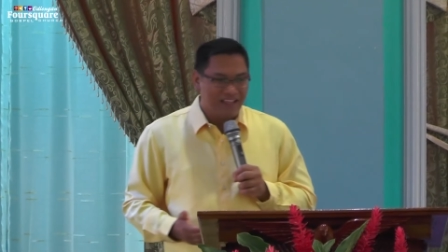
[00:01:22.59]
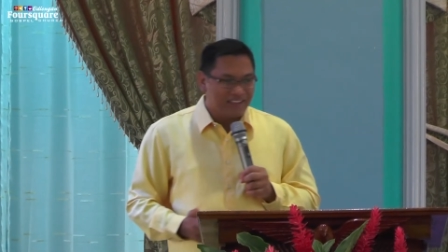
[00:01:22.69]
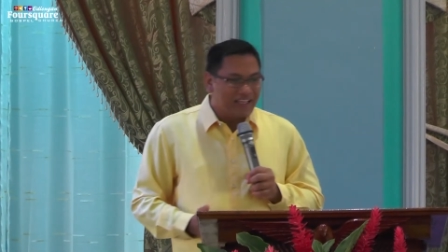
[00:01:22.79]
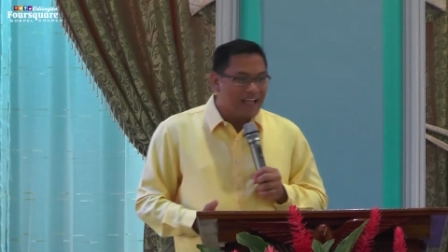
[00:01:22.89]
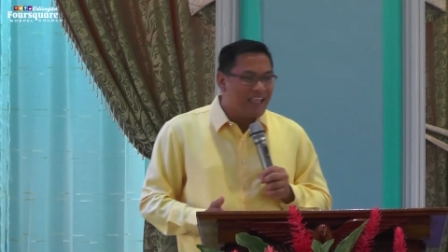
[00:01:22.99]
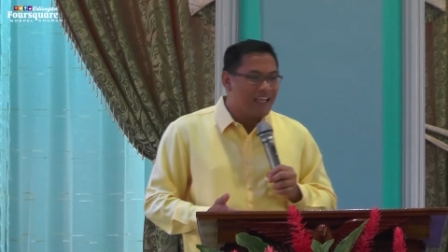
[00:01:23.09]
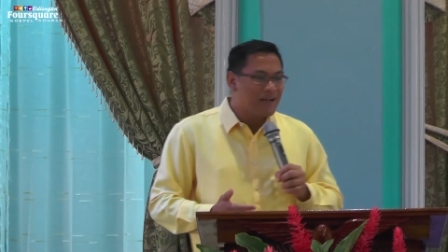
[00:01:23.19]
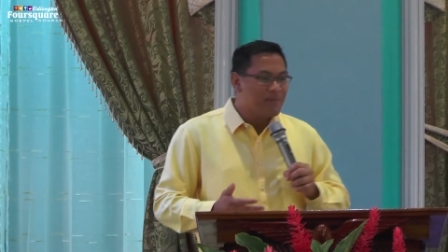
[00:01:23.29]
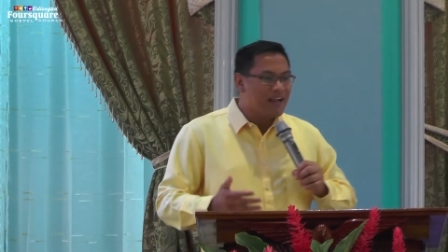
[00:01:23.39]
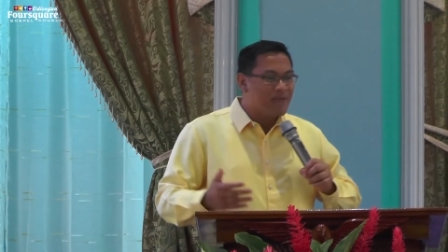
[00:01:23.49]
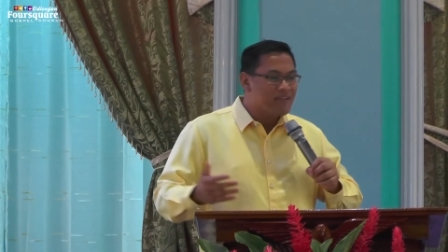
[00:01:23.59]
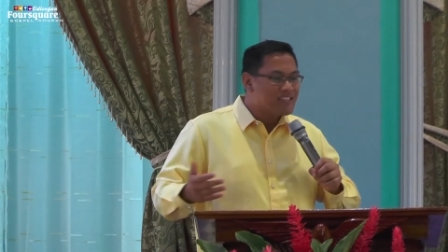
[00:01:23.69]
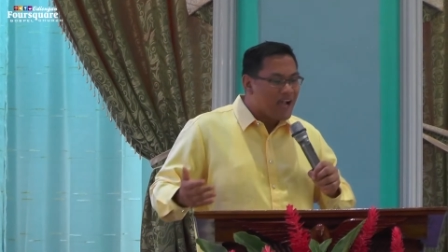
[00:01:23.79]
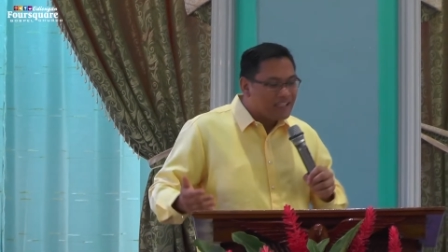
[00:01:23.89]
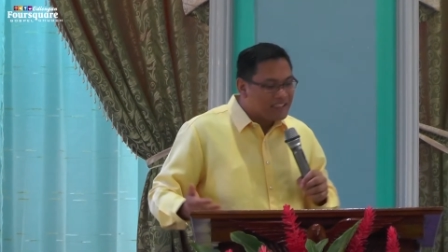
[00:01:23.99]
Kagaya ng marami
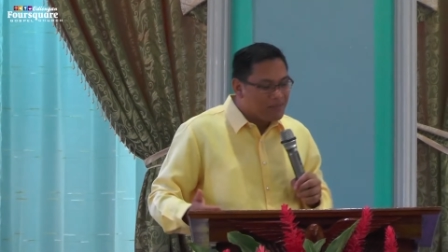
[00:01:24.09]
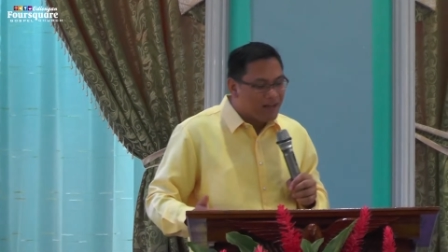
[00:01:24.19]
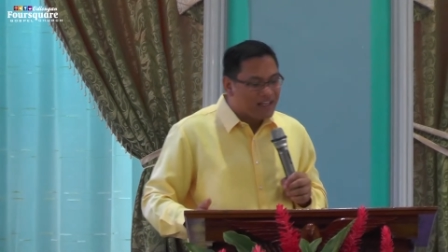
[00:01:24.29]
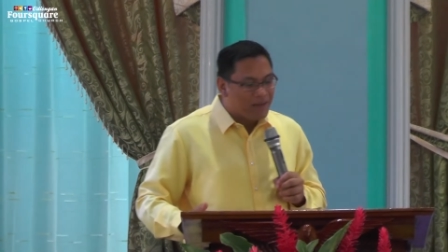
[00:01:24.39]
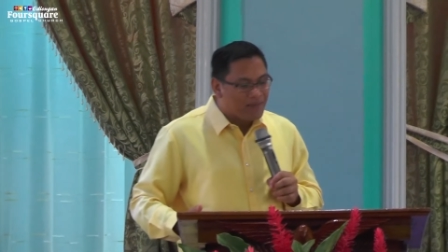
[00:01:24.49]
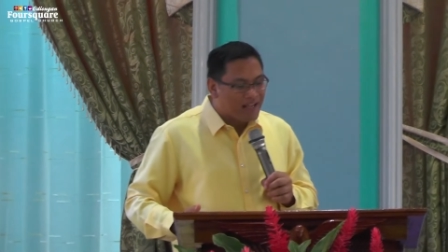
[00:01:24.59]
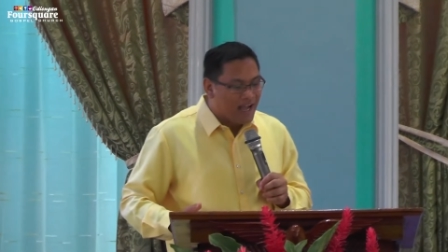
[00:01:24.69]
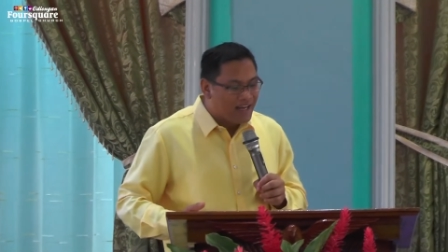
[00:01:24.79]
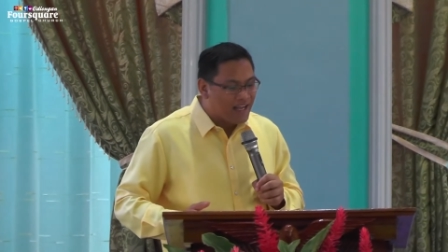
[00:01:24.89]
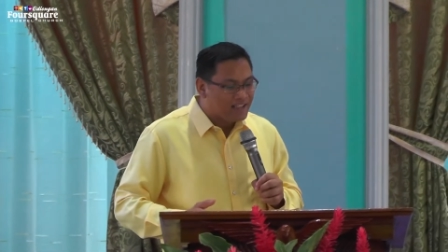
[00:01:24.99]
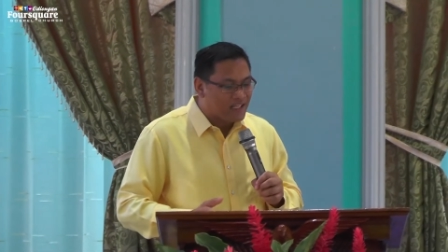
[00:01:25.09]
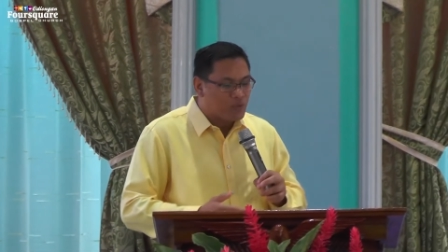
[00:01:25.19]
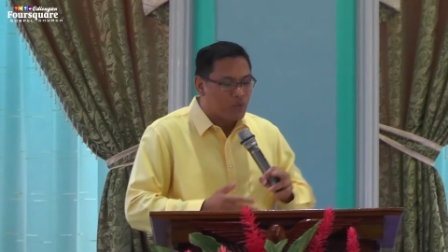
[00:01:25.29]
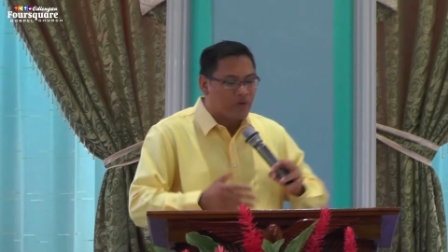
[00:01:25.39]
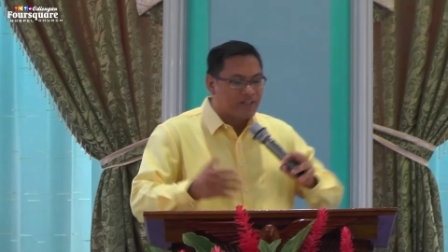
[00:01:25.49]
sa ating mga kamag-anak,
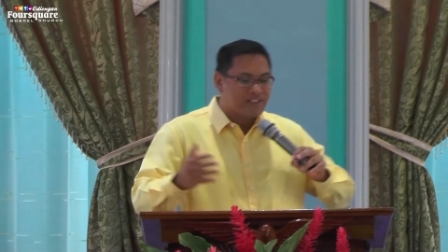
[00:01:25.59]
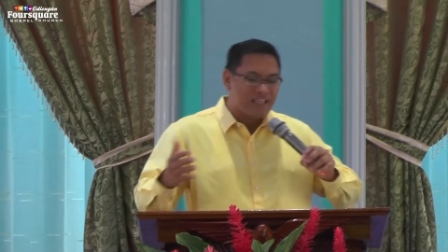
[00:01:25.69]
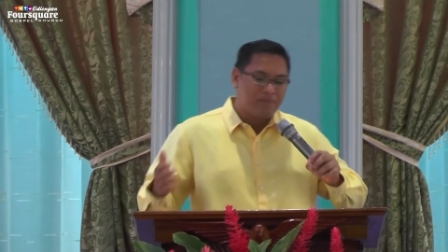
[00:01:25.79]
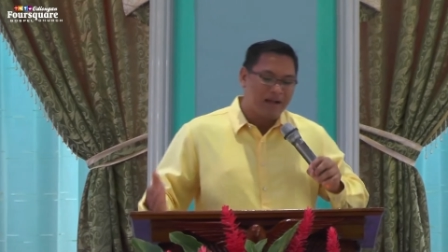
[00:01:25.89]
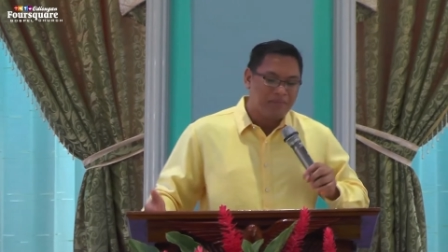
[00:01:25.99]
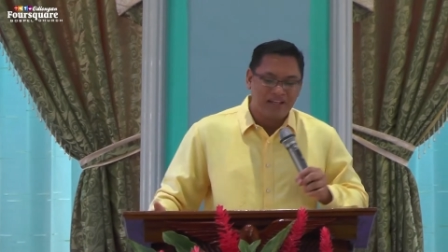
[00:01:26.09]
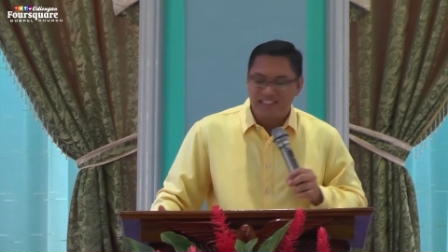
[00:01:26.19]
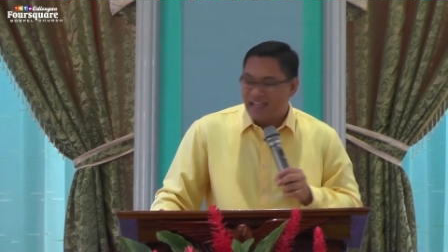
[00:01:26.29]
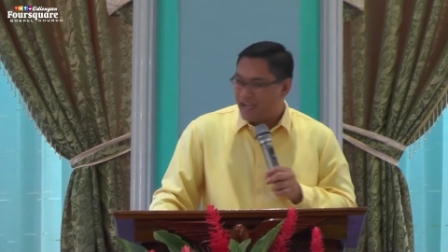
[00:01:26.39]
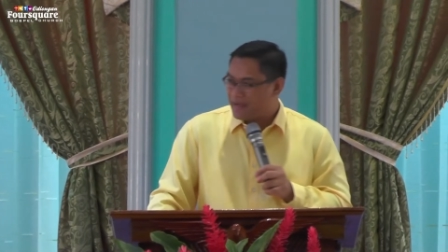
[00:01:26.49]
nag-work sa ibang bansa.